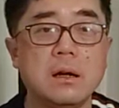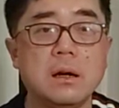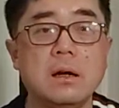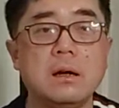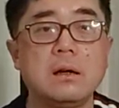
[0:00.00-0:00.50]

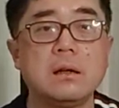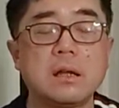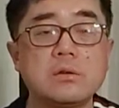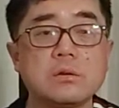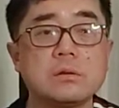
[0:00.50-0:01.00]
啊，
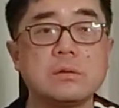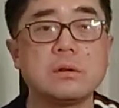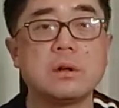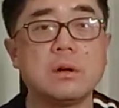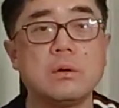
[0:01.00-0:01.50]
他总是觉
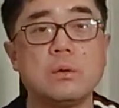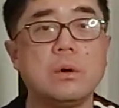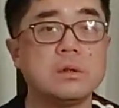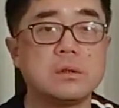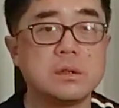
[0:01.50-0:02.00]
得啊，
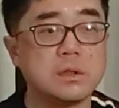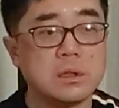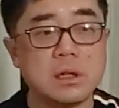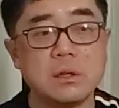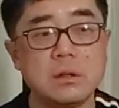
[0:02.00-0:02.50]
我自己
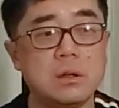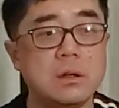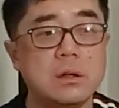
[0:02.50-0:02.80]
今天